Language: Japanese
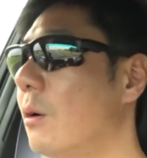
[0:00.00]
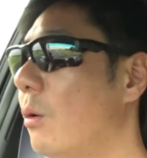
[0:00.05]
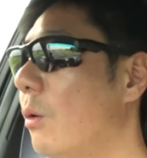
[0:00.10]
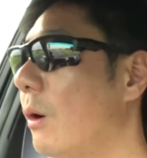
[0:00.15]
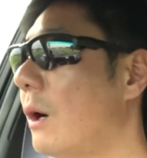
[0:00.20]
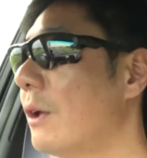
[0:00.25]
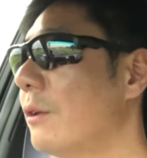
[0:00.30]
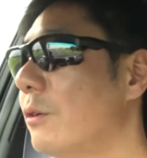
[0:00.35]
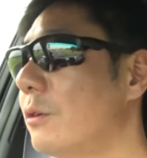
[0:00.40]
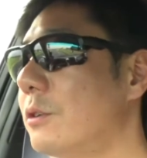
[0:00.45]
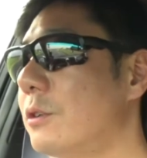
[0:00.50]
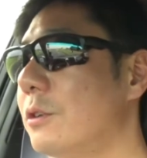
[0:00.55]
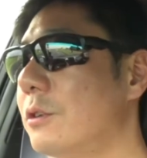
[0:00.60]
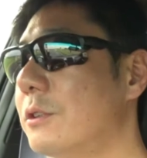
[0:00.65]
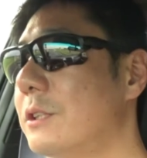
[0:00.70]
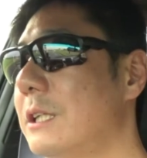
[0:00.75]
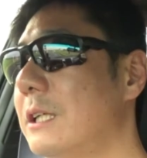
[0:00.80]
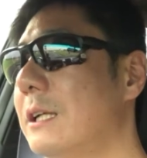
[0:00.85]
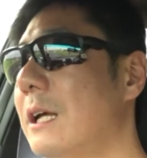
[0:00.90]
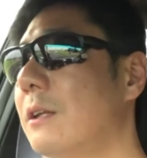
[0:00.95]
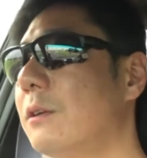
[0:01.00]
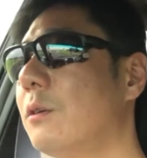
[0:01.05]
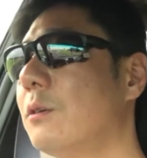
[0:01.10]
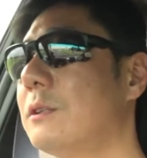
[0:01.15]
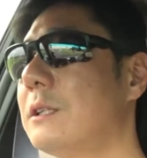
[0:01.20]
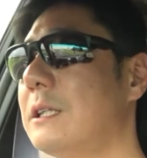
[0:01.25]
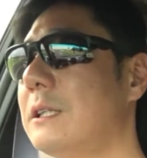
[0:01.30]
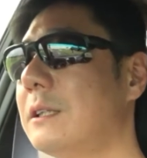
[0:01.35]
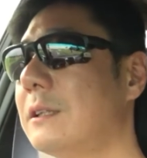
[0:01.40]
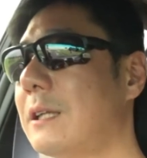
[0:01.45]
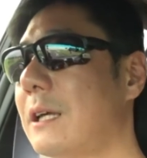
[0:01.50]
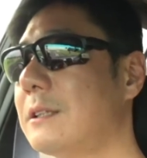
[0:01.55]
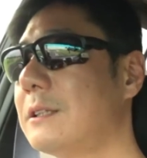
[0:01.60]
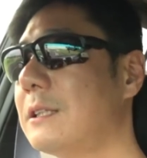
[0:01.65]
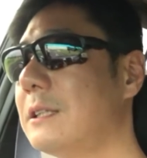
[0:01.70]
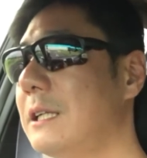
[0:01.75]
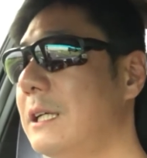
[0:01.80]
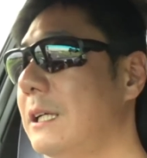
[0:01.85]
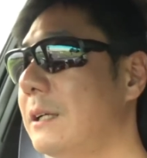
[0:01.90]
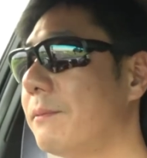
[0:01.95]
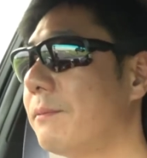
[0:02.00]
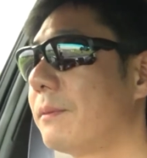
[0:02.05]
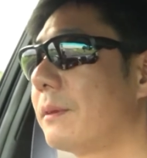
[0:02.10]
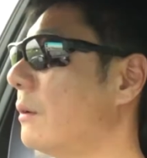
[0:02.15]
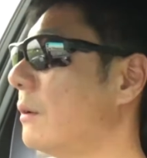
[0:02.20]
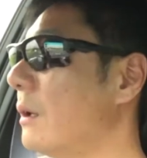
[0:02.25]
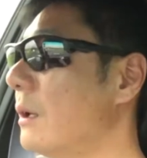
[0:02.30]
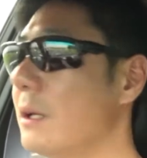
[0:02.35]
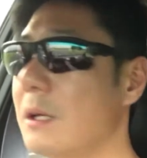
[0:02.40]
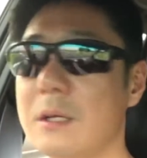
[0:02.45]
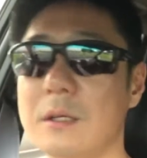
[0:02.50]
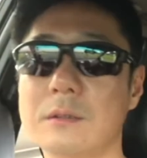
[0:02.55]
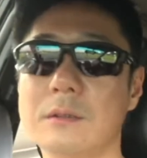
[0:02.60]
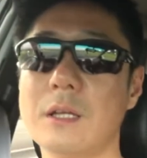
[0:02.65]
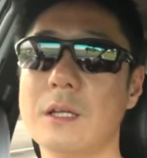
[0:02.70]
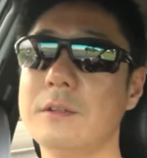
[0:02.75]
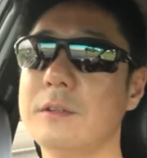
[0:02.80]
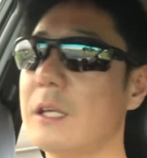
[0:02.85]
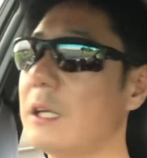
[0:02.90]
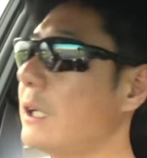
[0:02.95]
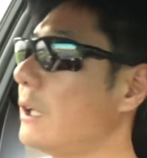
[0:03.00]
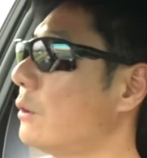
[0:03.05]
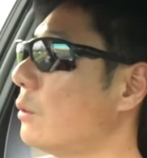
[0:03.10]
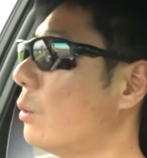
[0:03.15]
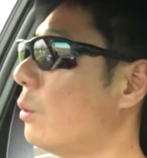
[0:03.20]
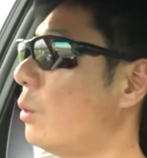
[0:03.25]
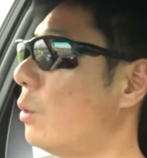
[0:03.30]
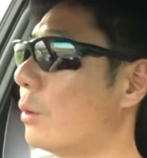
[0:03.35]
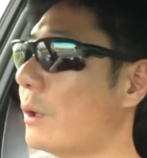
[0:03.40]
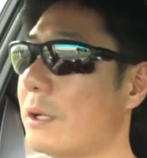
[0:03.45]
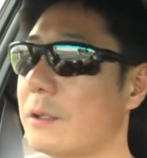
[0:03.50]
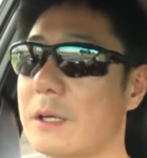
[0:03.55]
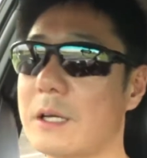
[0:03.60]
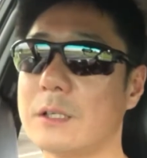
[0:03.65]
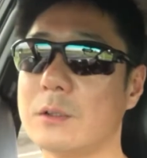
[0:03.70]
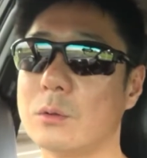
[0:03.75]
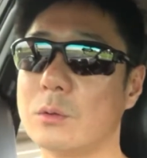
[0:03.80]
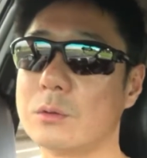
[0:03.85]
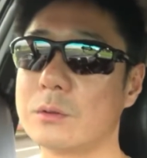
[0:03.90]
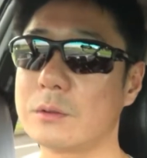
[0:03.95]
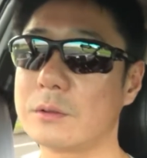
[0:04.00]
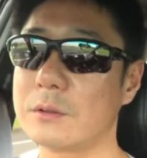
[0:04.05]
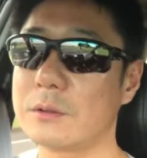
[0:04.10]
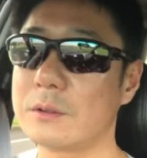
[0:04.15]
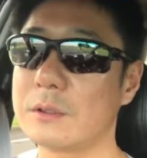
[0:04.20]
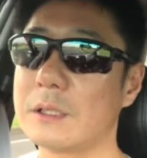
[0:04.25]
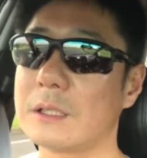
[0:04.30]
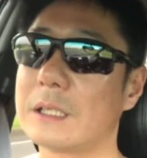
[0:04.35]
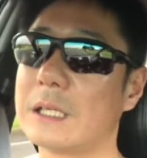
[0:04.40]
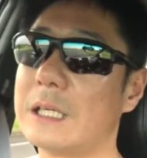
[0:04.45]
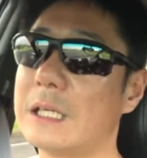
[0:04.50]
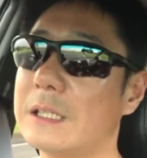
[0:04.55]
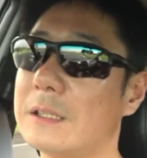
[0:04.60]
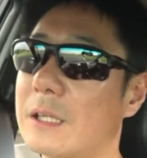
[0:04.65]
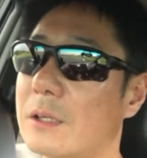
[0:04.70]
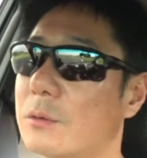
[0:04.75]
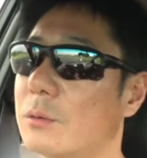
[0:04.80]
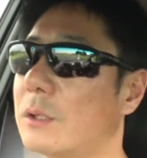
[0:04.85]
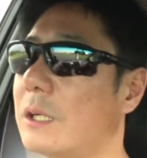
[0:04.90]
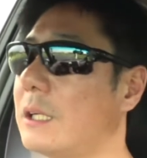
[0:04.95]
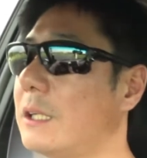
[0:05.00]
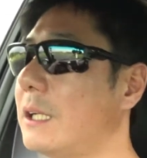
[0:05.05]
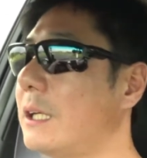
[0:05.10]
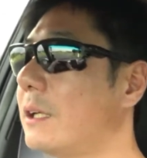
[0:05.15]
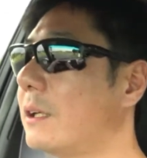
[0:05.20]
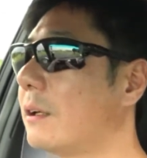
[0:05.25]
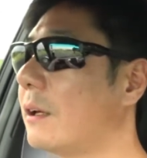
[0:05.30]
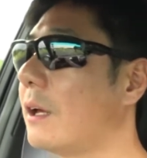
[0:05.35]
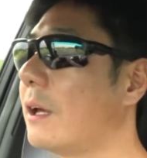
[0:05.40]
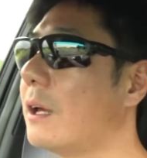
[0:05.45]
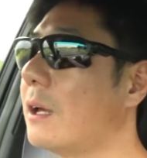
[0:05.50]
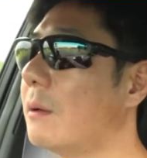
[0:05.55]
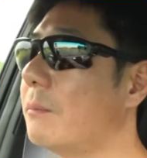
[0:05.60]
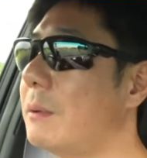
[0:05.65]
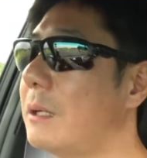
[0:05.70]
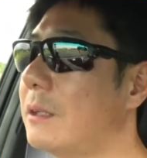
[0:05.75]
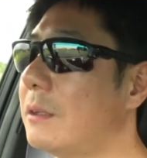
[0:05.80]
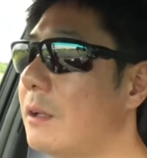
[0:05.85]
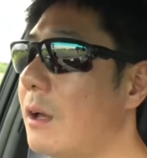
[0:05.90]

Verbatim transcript: 他のニュージーランド人たちに「なんで井戸を掘らないの?」って聞いた時に、えー、みん